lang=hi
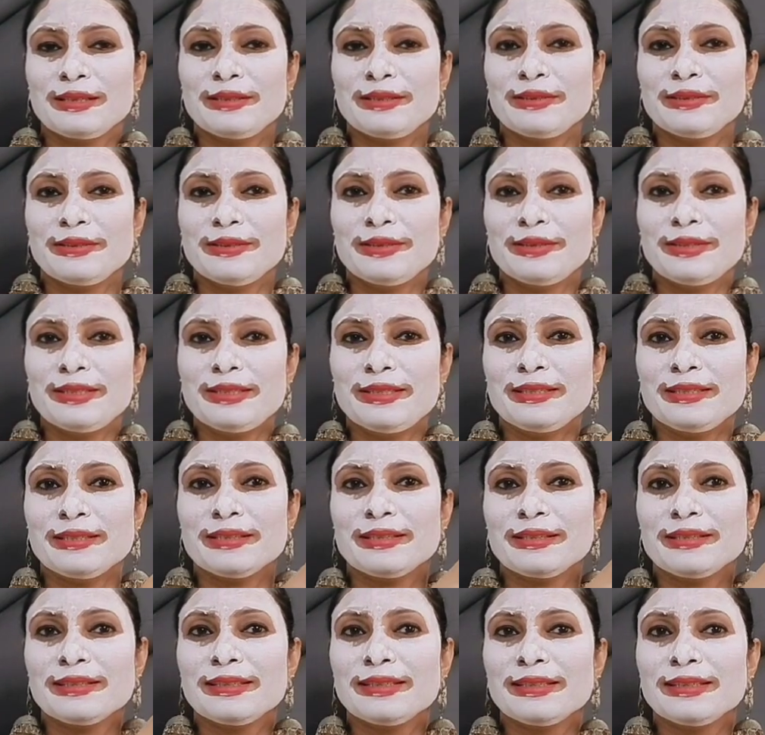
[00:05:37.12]
गुड
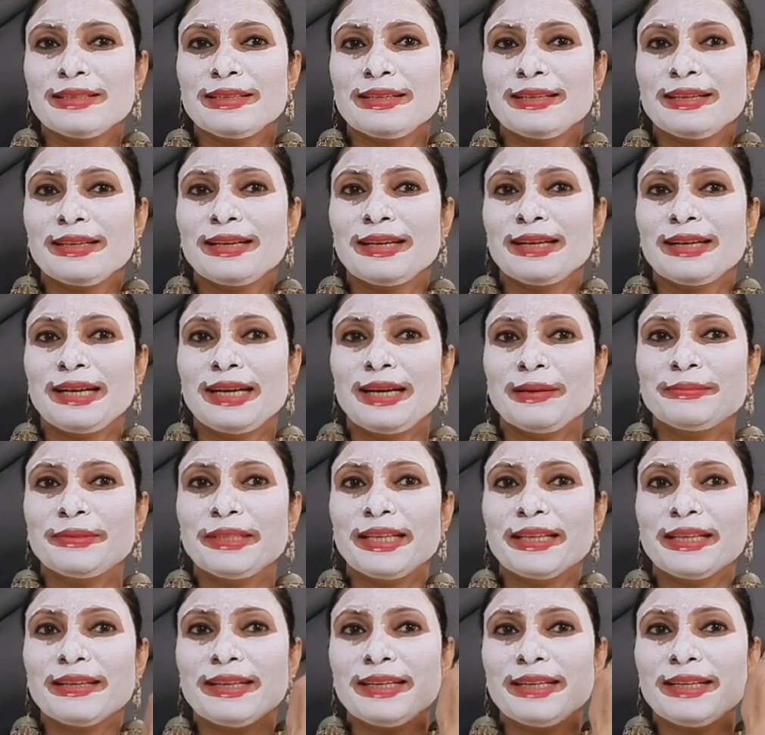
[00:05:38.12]
आप
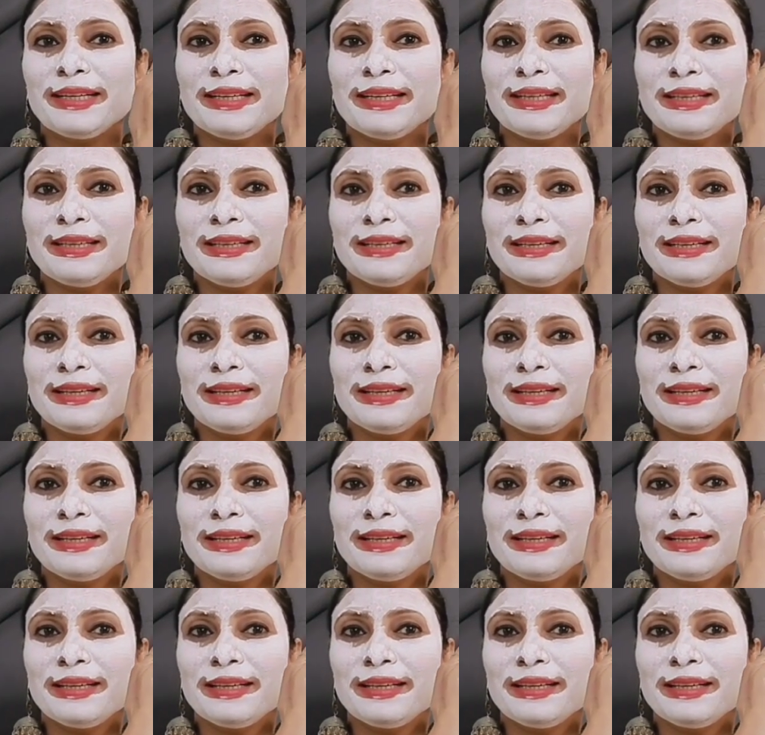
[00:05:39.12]
देख रहे हैं